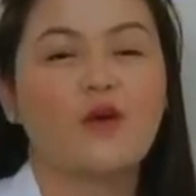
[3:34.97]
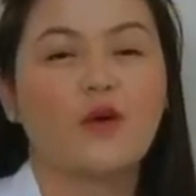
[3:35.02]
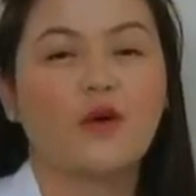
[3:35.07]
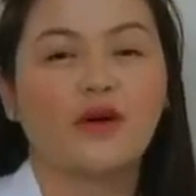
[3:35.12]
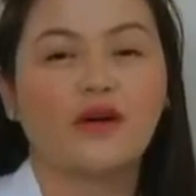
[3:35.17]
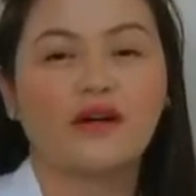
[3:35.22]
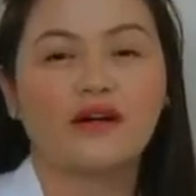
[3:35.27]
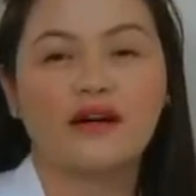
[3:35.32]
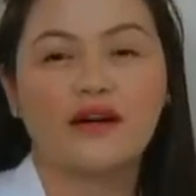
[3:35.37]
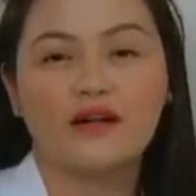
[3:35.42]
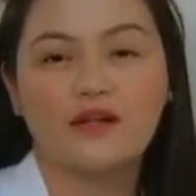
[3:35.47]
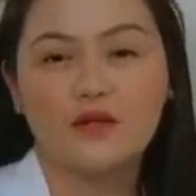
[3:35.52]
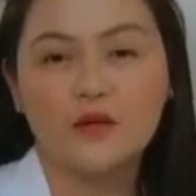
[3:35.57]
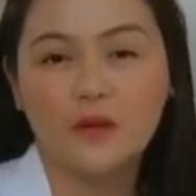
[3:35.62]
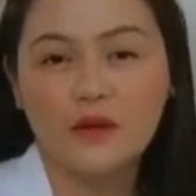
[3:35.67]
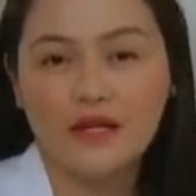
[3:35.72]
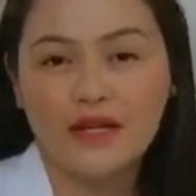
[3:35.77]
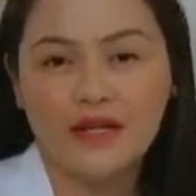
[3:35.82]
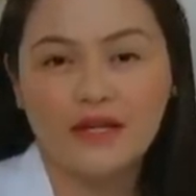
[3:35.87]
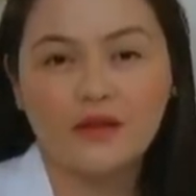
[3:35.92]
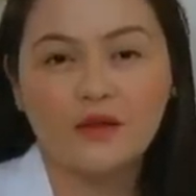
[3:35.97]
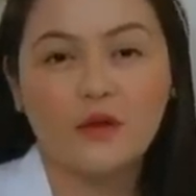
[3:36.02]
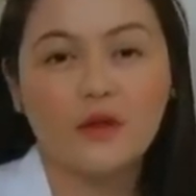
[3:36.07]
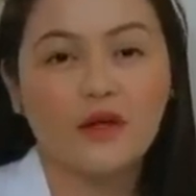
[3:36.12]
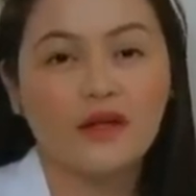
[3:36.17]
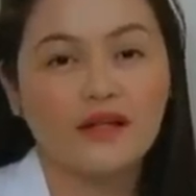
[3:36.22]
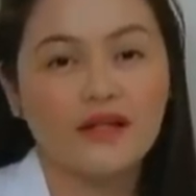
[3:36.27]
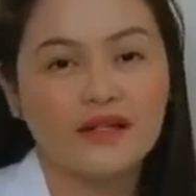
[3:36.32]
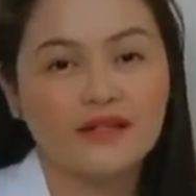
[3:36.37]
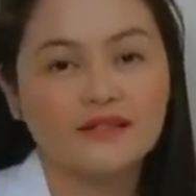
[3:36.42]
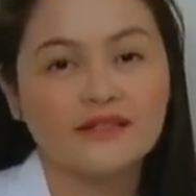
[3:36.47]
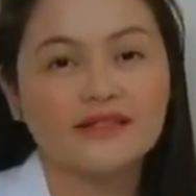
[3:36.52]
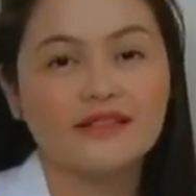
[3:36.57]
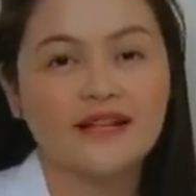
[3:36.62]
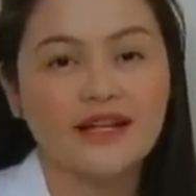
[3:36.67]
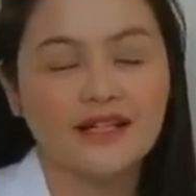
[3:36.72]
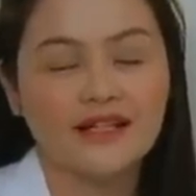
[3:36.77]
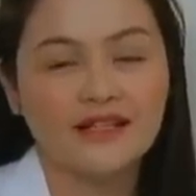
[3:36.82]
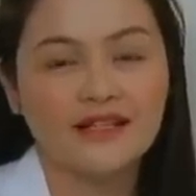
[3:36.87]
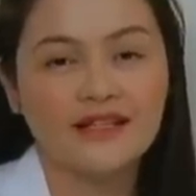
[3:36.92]
or you can call us
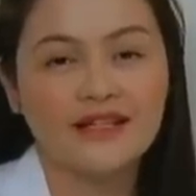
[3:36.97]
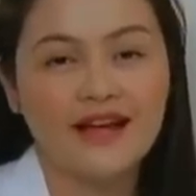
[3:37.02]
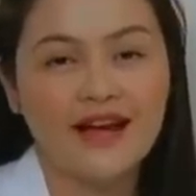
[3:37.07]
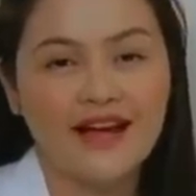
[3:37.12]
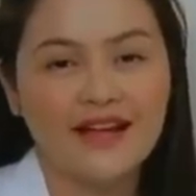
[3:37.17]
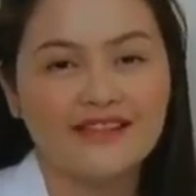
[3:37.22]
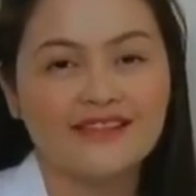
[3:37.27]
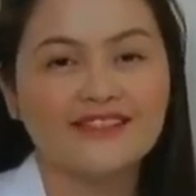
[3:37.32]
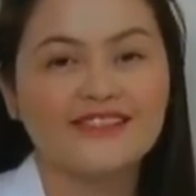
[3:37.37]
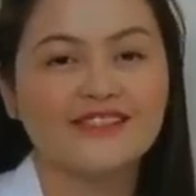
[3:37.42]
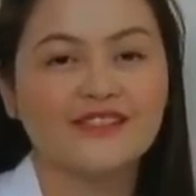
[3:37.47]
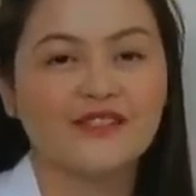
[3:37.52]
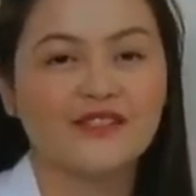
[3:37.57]
directly at